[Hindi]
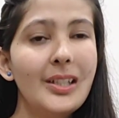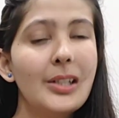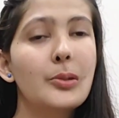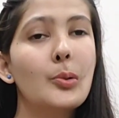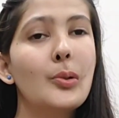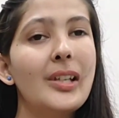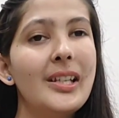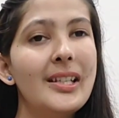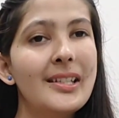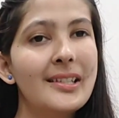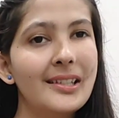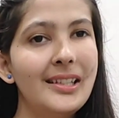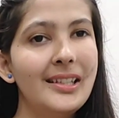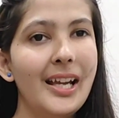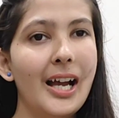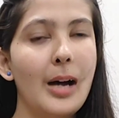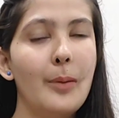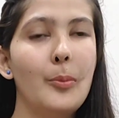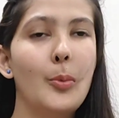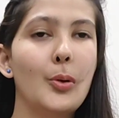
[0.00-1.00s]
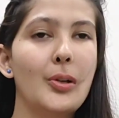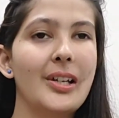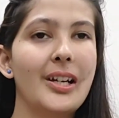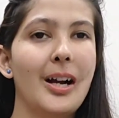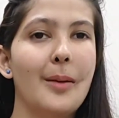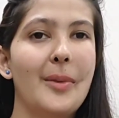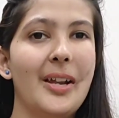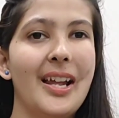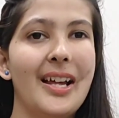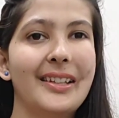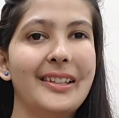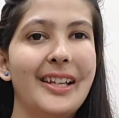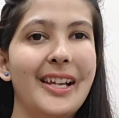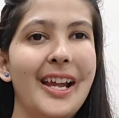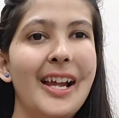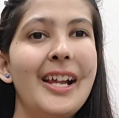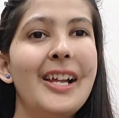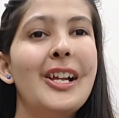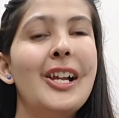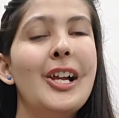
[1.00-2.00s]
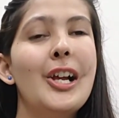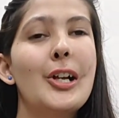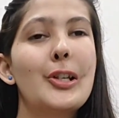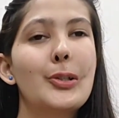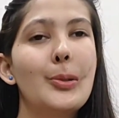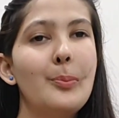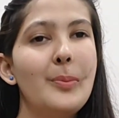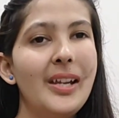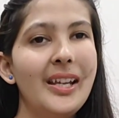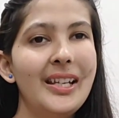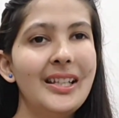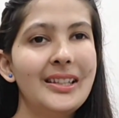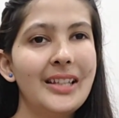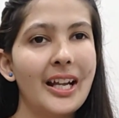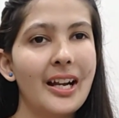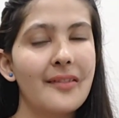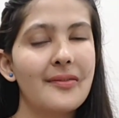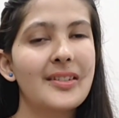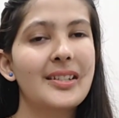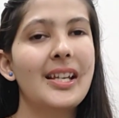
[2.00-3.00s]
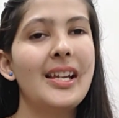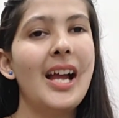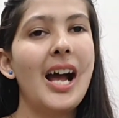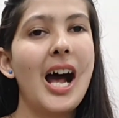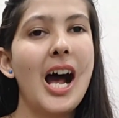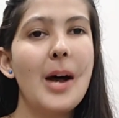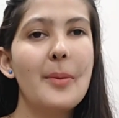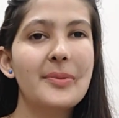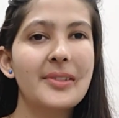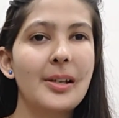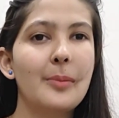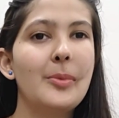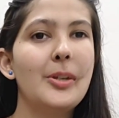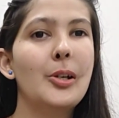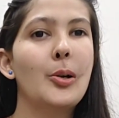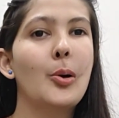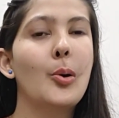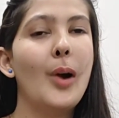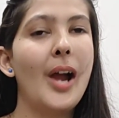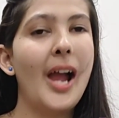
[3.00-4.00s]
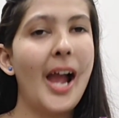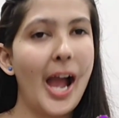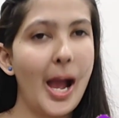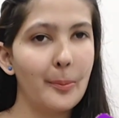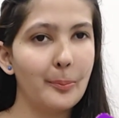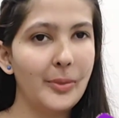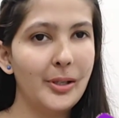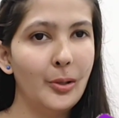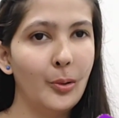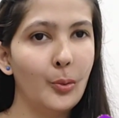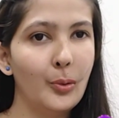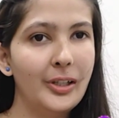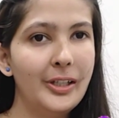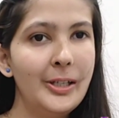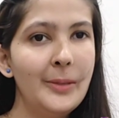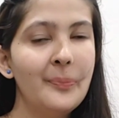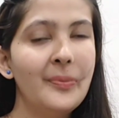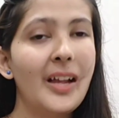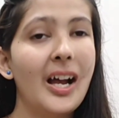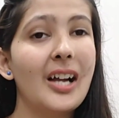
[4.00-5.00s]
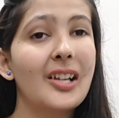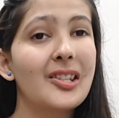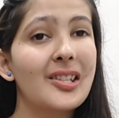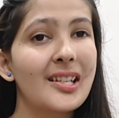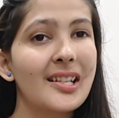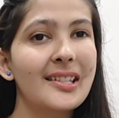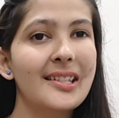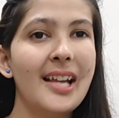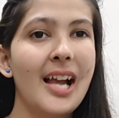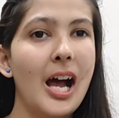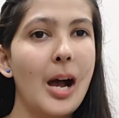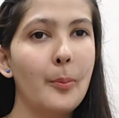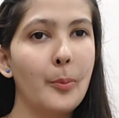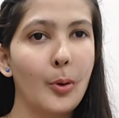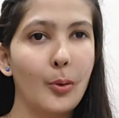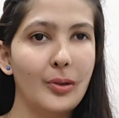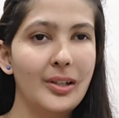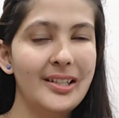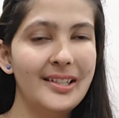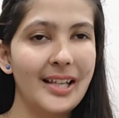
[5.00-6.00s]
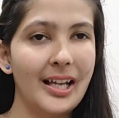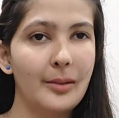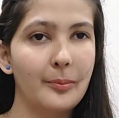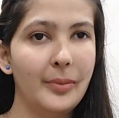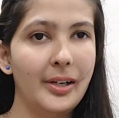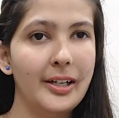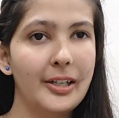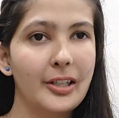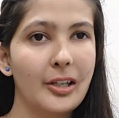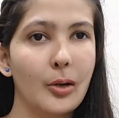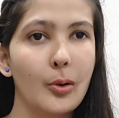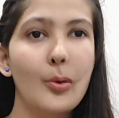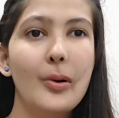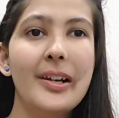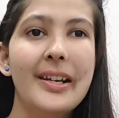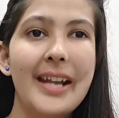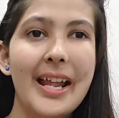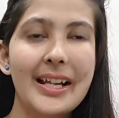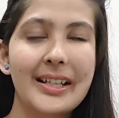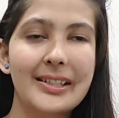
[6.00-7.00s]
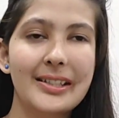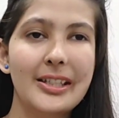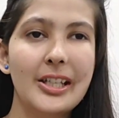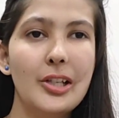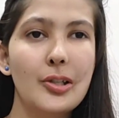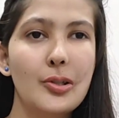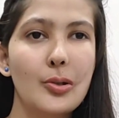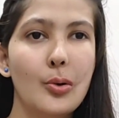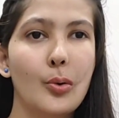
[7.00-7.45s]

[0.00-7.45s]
तो इसलिए हम हम्म। होलिका मनाते हैं सो so, मेरे तरफ से आप सभी को हैप्पी होली अच्छे से आप होली सेलिब्रेट करो नेक्स्ट डे जो